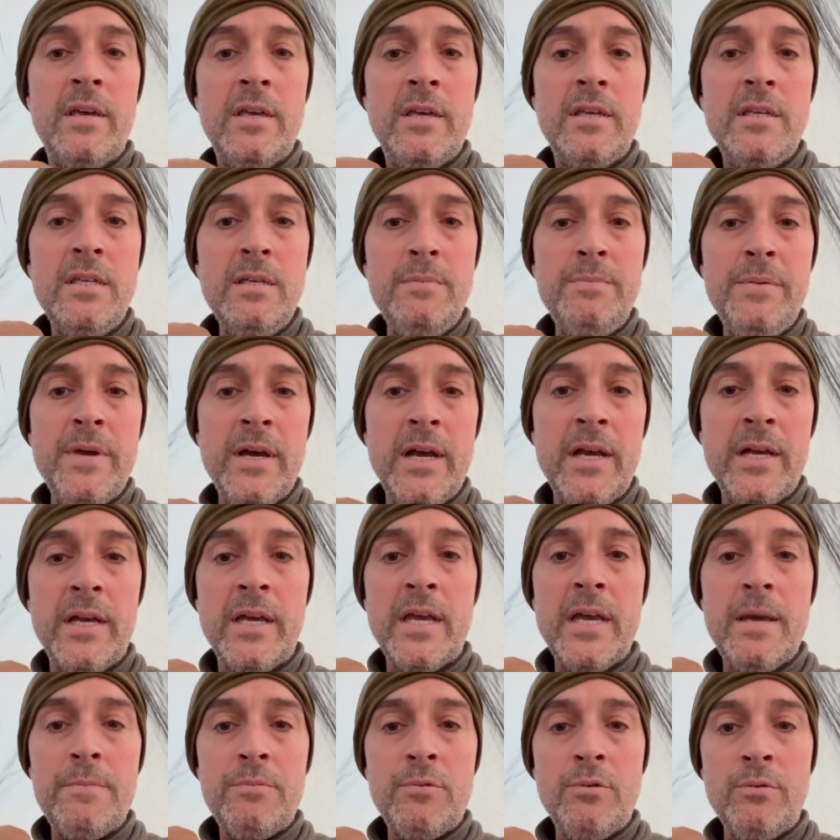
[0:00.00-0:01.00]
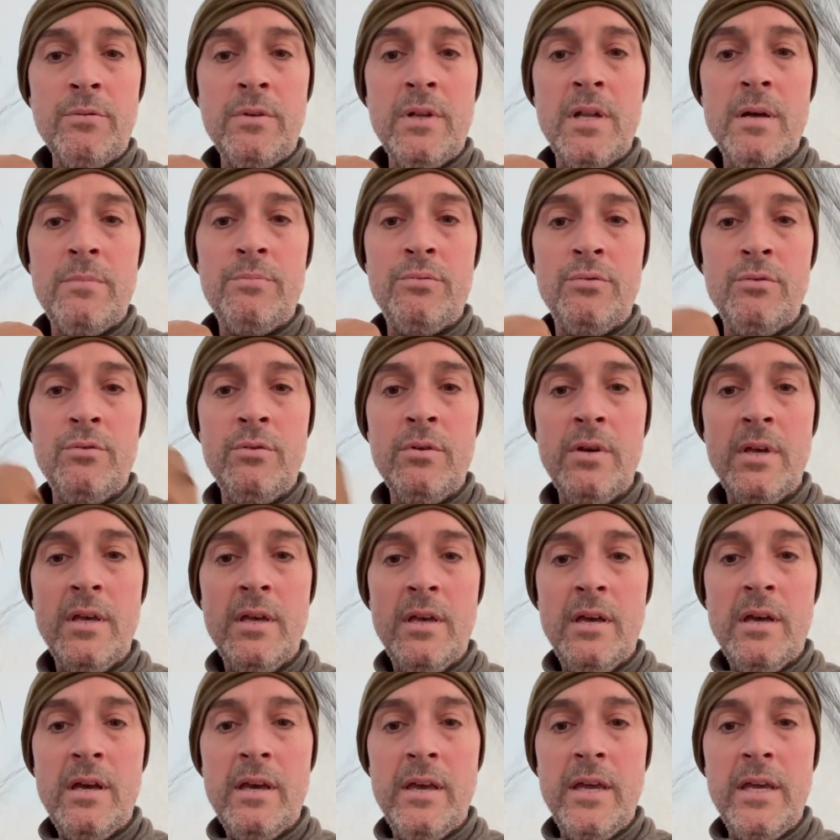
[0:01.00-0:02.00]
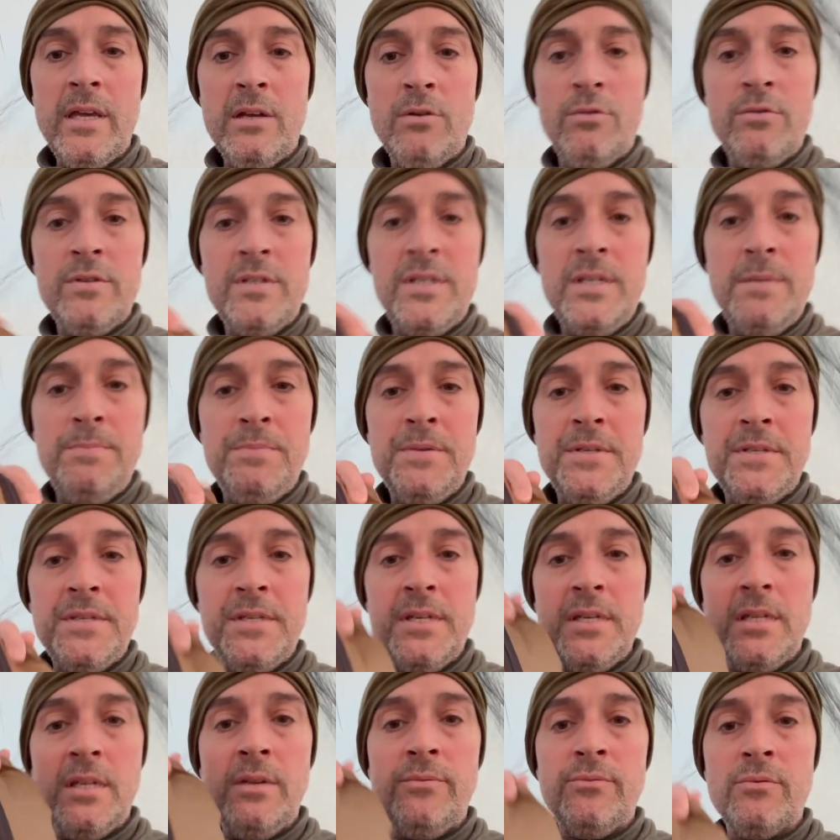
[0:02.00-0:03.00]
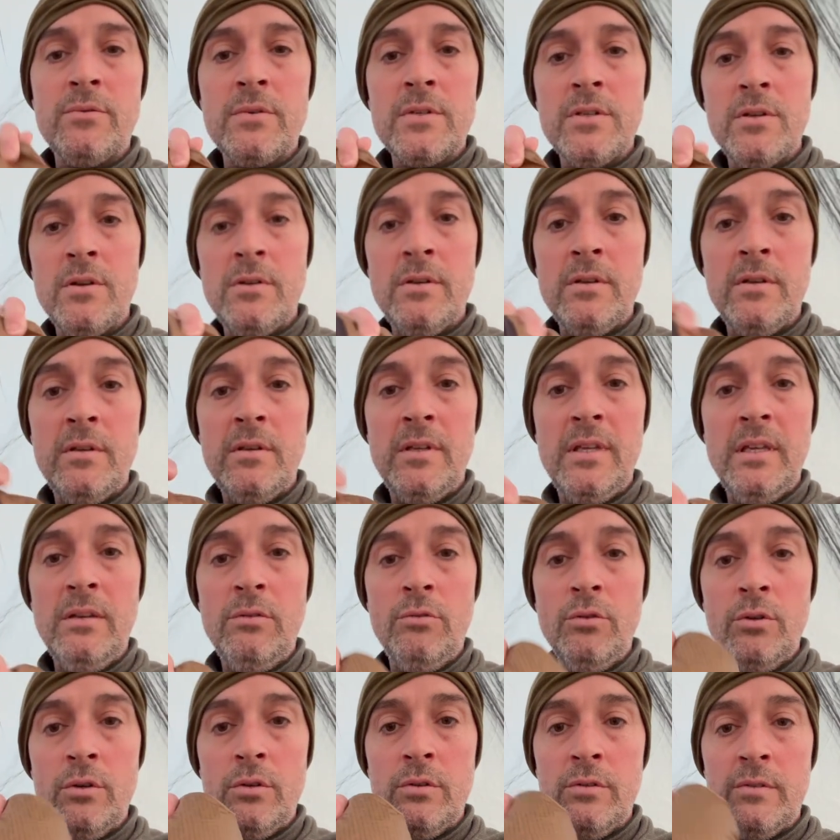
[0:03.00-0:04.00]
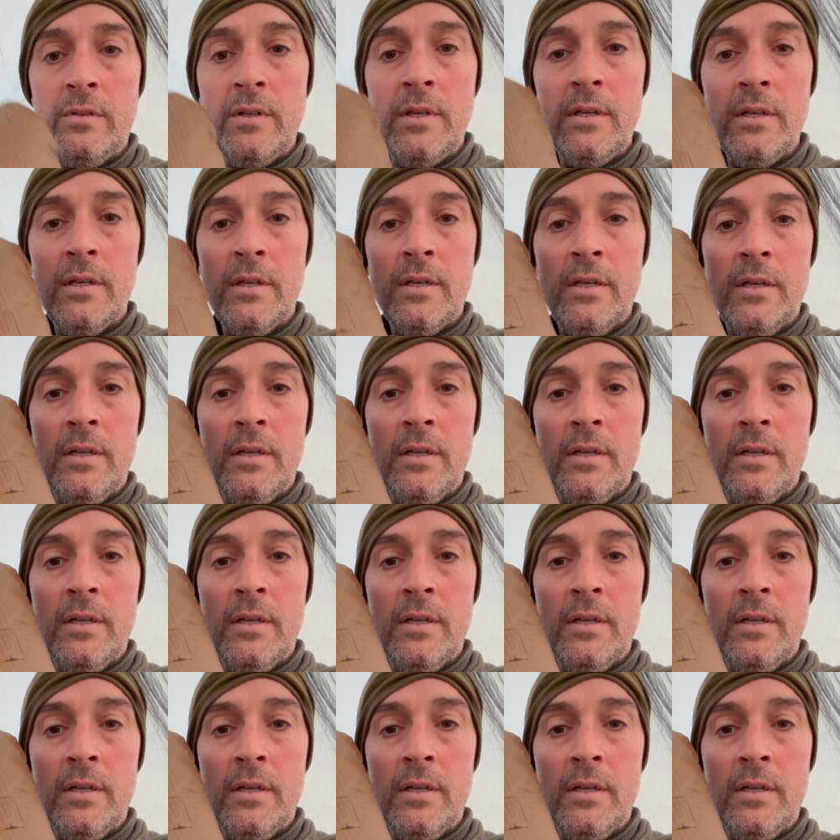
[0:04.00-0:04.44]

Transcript: Et ça permet d'avoir un oreiller, un, sac multi-usage, un objet top pour la randonnée légère.